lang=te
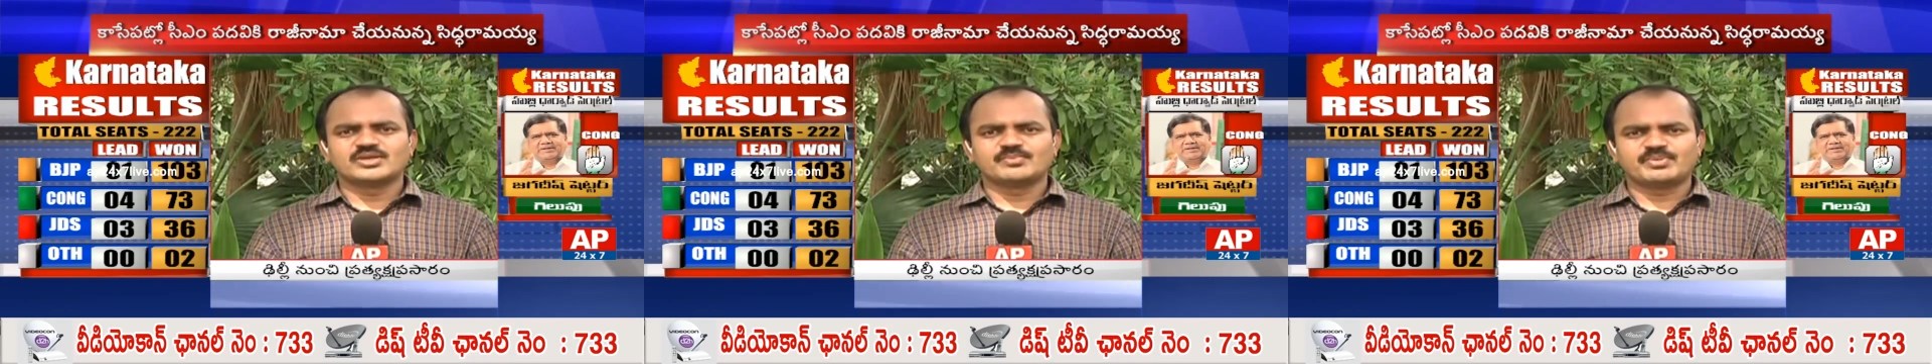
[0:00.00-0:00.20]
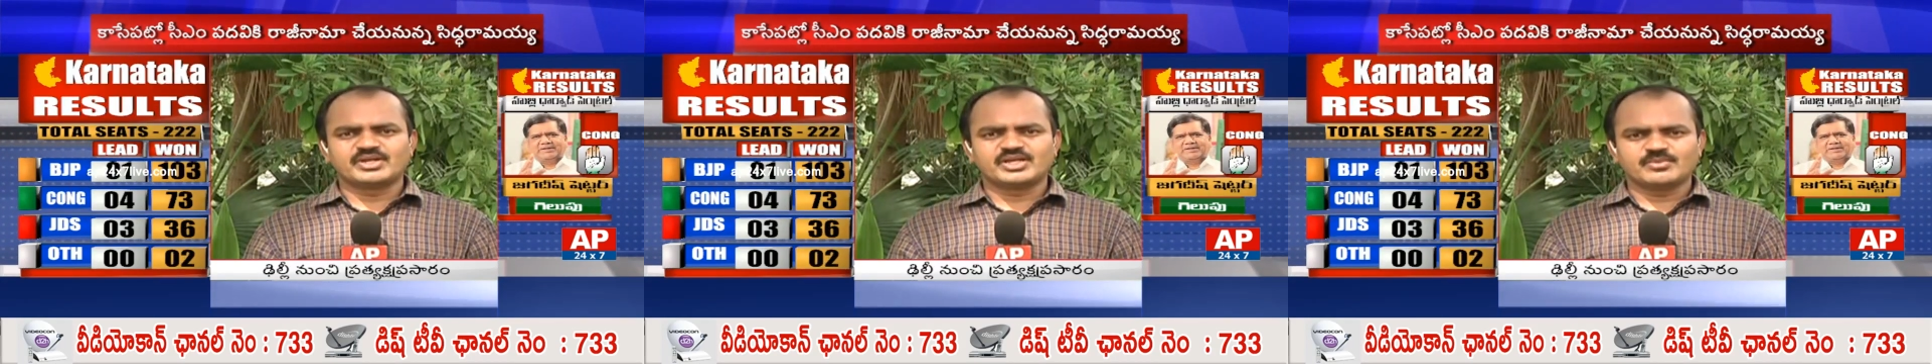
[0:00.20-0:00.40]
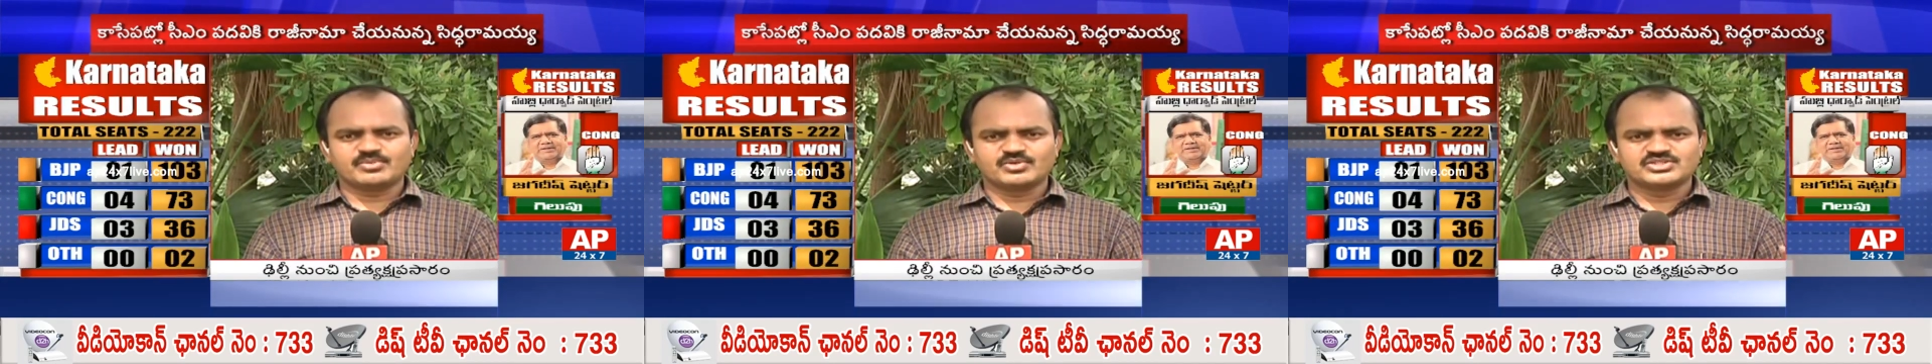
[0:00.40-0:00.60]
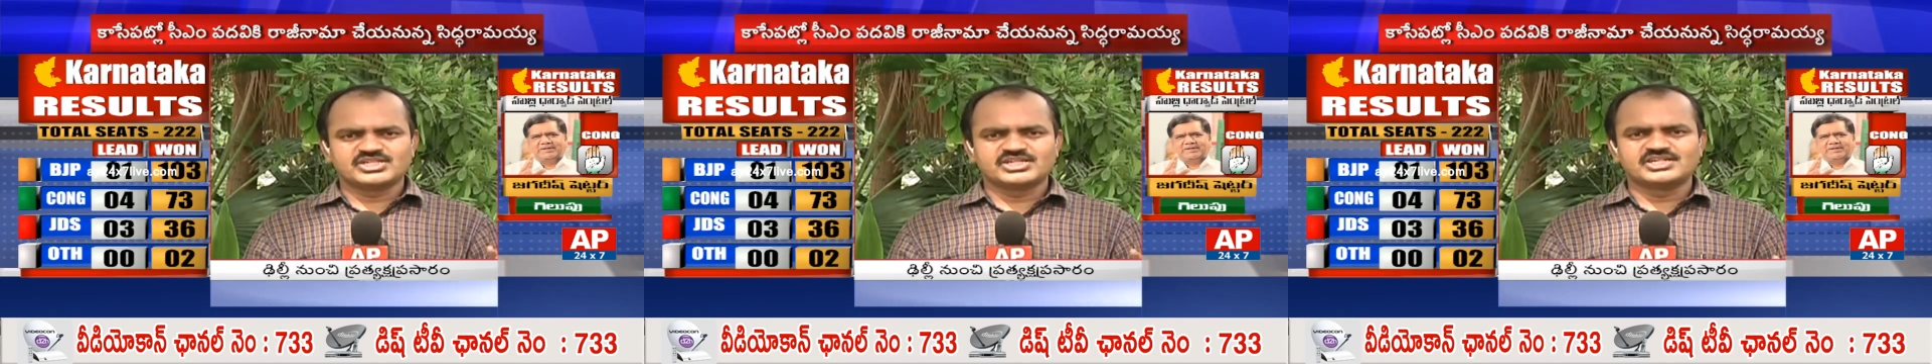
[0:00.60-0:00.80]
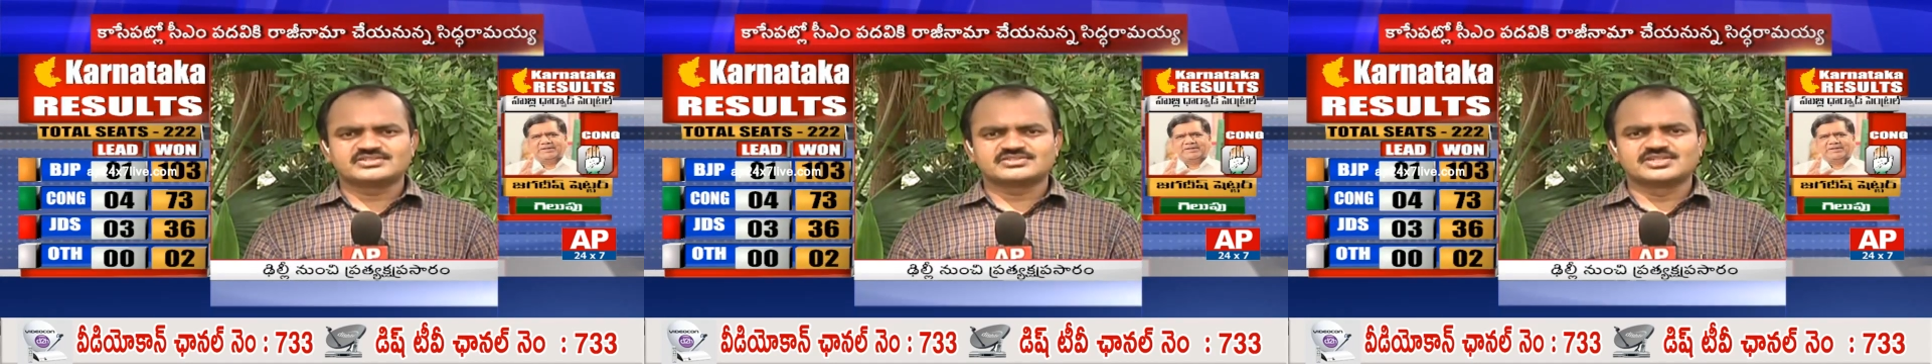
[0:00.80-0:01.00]
ఇప్పటికిప్పుడు
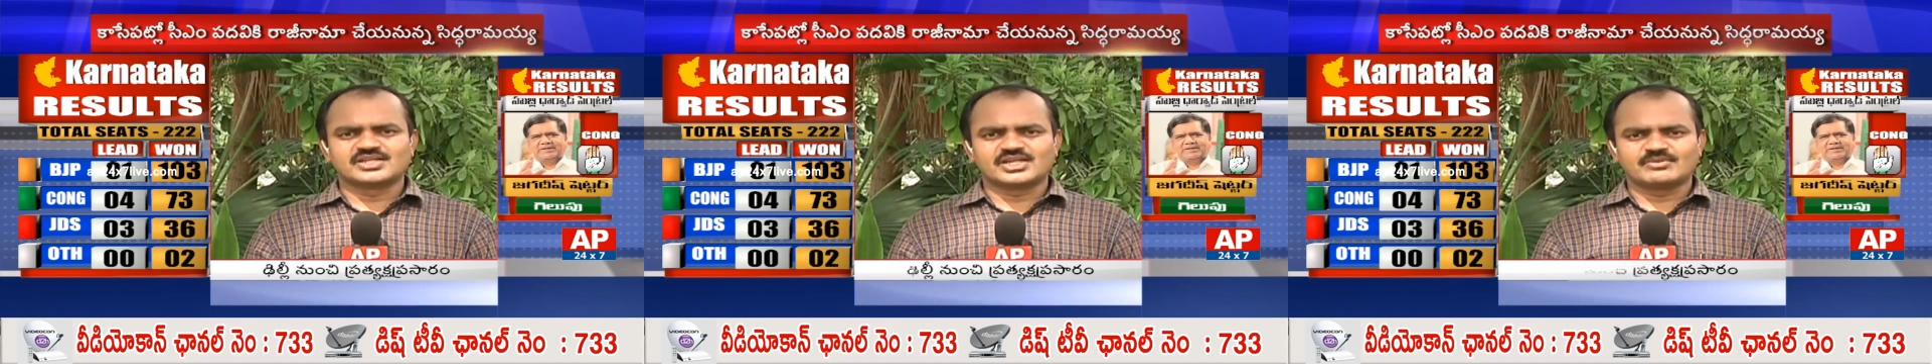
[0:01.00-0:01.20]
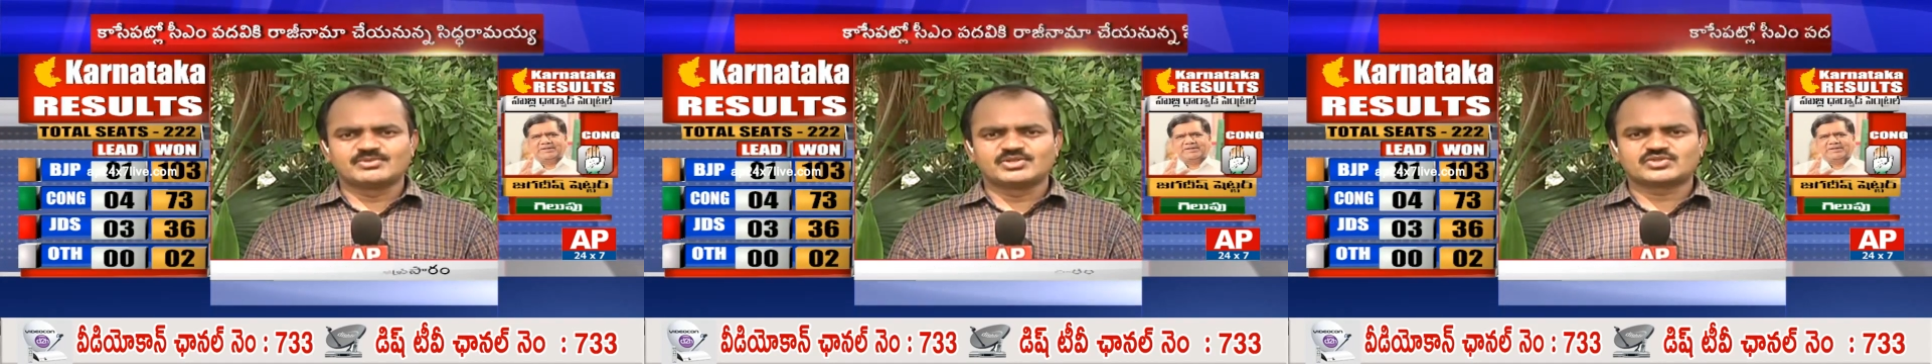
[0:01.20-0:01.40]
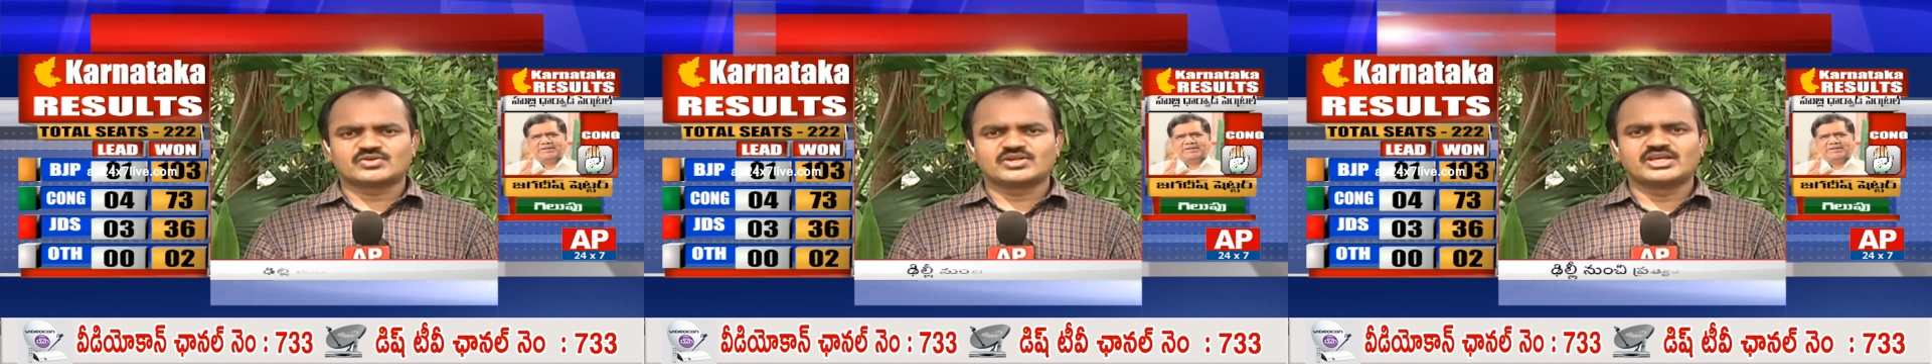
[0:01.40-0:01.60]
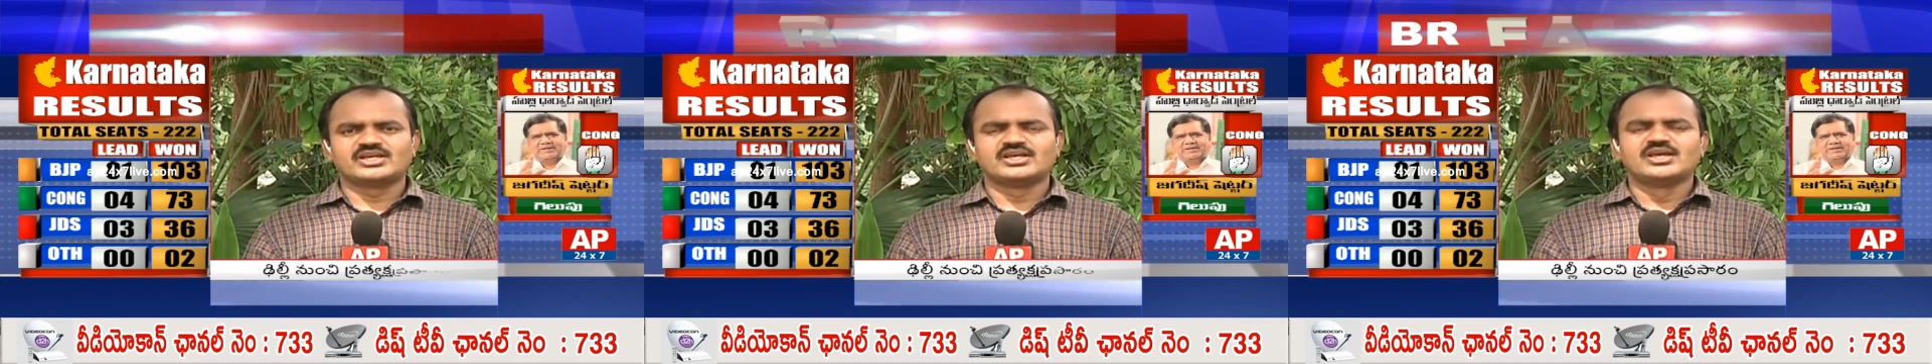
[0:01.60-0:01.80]
జేడీఎస్ నిర్ణయం తీసుకొని